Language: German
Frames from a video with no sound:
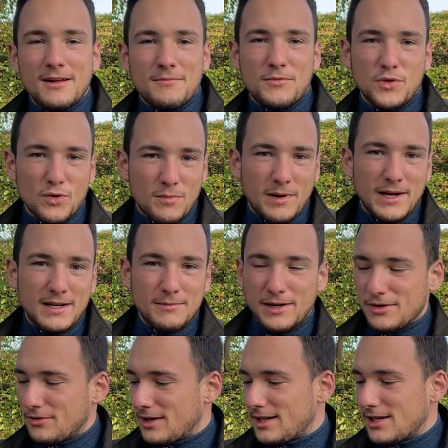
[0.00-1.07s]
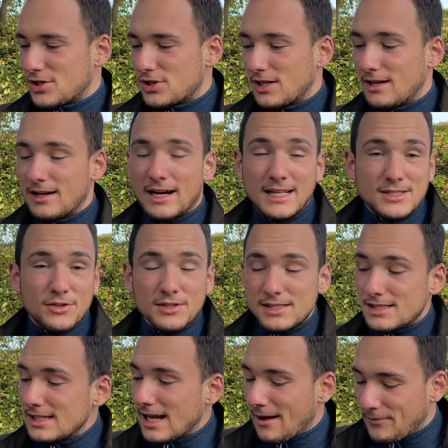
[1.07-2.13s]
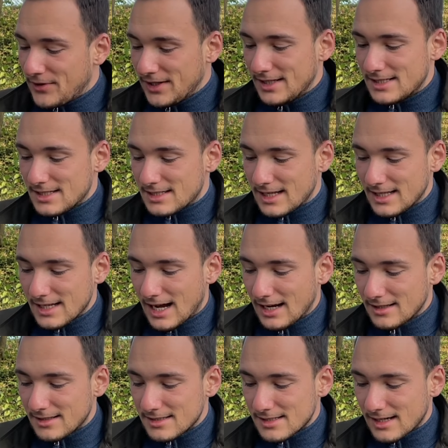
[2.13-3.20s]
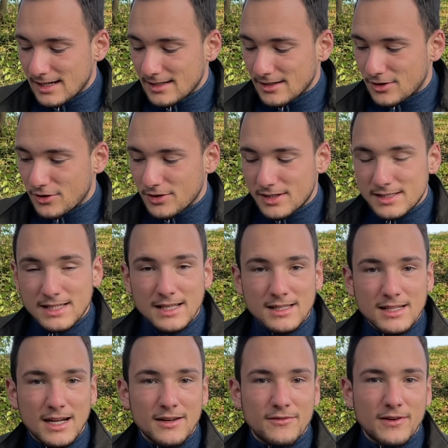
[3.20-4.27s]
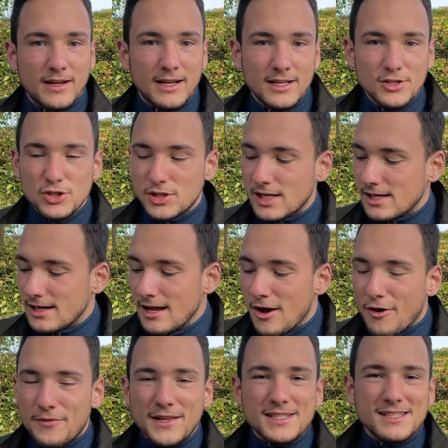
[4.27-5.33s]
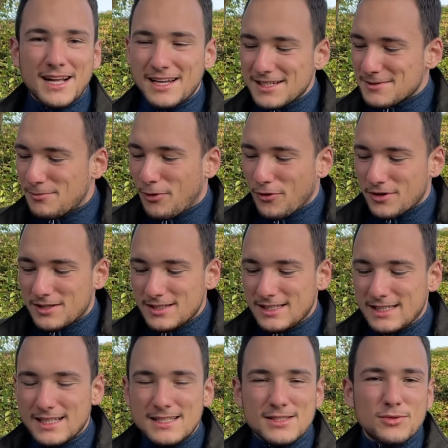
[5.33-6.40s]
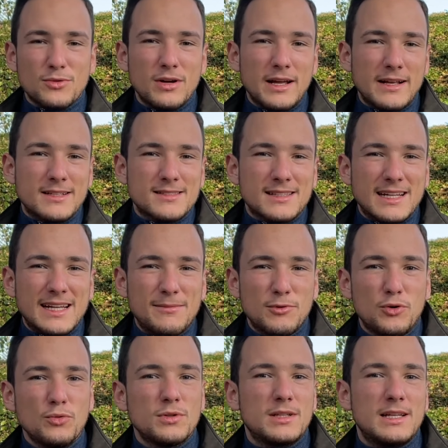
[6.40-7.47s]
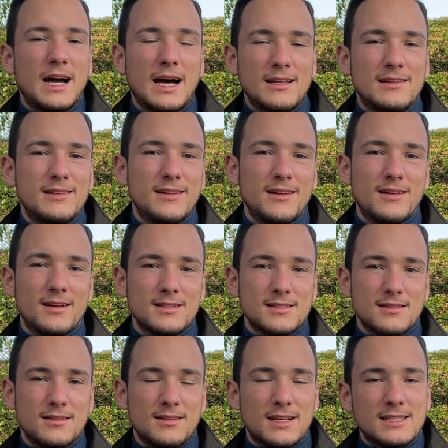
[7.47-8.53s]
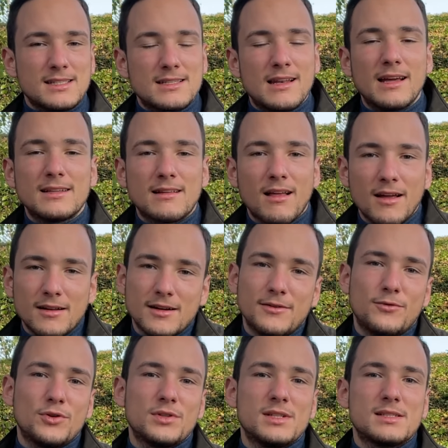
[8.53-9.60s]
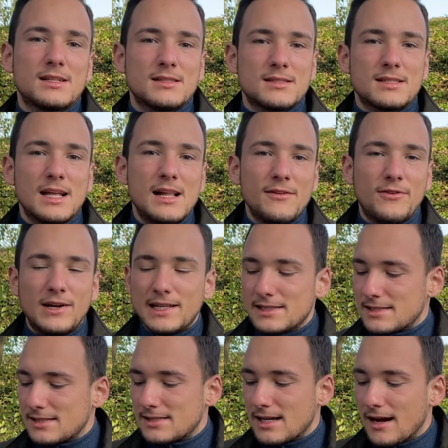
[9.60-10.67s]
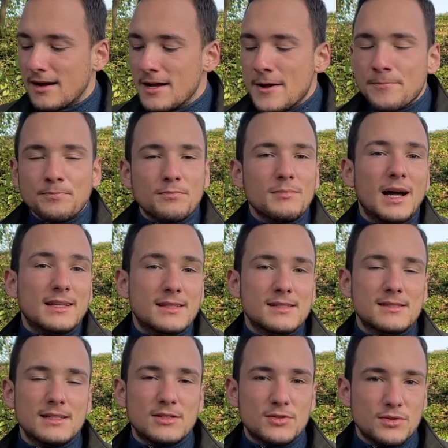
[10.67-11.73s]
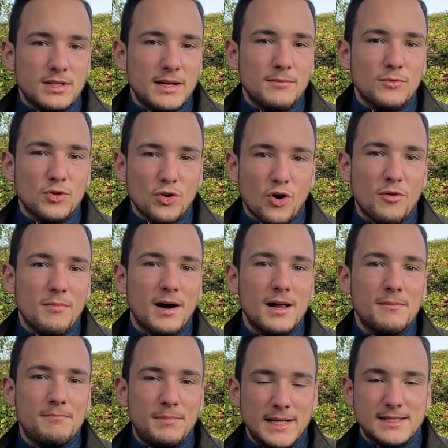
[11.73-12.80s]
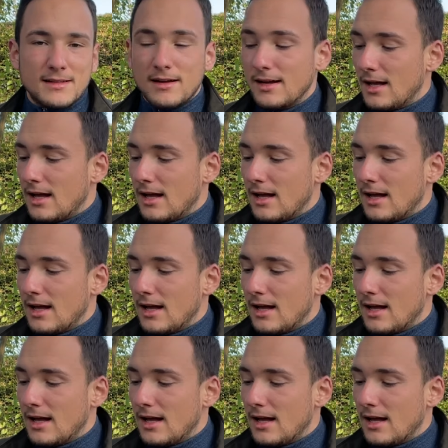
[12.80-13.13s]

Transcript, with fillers: Nur meine Meinung an der Stelle. Ansonsten, ihr habt hier dieses geniale Design. Ihr könnt das Handy einfach hinstellen. Und das sind alles Punkte, die das so extrem gut in der Hand liegen lassen. Dass es leicht kleiner geworden ist als das 11er letztes Jahr, macht es zudem nochmal besser.